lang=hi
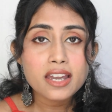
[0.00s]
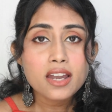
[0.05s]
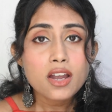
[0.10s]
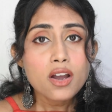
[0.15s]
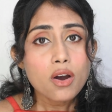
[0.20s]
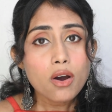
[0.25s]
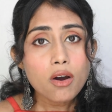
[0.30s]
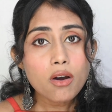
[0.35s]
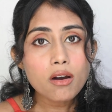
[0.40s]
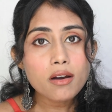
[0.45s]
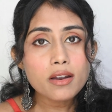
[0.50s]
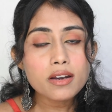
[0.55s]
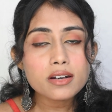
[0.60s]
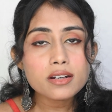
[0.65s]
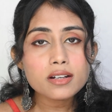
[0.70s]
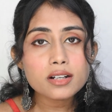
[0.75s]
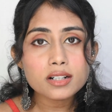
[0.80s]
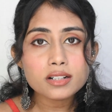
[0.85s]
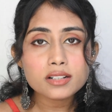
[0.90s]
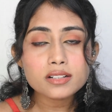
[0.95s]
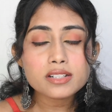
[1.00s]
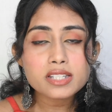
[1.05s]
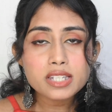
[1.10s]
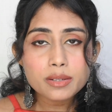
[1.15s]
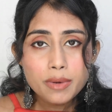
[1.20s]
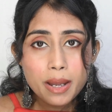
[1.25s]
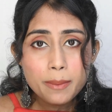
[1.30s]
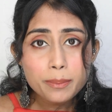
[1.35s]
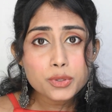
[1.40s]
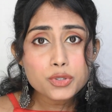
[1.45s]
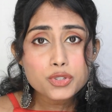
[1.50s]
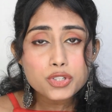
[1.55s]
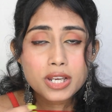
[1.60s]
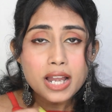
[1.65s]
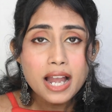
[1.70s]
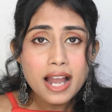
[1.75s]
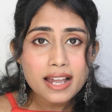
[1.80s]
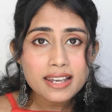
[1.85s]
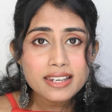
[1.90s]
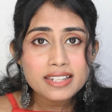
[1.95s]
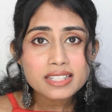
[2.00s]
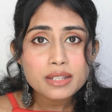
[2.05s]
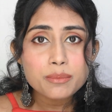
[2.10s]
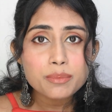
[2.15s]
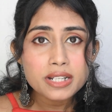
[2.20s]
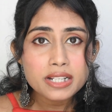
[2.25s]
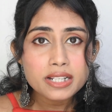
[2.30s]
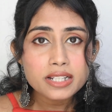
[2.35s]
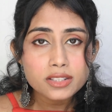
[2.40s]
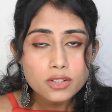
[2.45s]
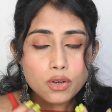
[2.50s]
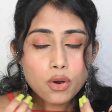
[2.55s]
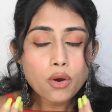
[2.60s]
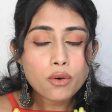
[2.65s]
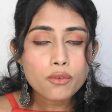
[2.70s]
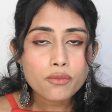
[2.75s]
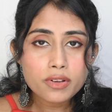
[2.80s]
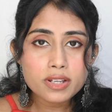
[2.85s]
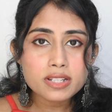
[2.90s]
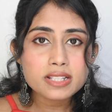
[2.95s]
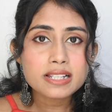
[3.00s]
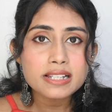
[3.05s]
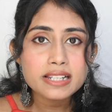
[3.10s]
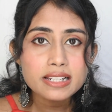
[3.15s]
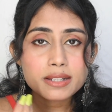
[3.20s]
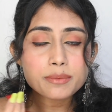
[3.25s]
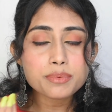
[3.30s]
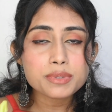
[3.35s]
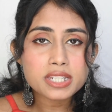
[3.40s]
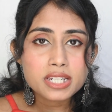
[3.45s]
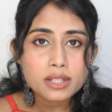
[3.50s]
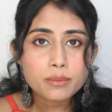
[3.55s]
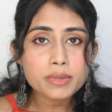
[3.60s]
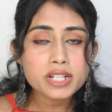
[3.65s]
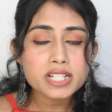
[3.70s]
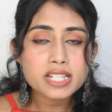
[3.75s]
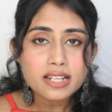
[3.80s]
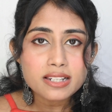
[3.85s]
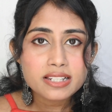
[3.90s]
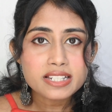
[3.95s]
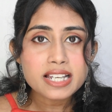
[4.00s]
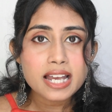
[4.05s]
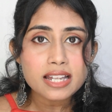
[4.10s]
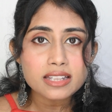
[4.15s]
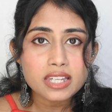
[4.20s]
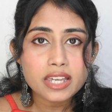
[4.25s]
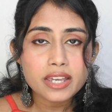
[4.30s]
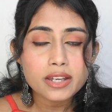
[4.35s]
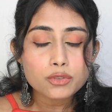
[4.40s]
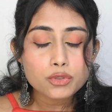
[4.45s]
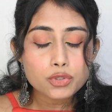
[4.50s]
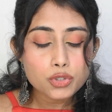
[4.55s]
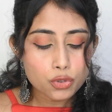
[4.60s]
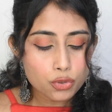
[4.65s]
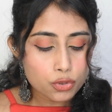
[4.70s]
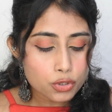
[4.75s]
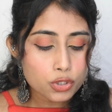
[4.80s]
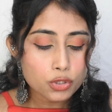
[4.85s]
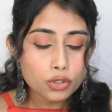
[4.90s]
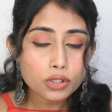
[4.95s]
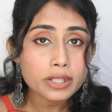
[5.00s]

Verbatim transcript: और जब आप कुछ खा लेते पी लेते ऑब्वियसली लिपस्टिक भी चली जाती है कुछ कुछ तो लिप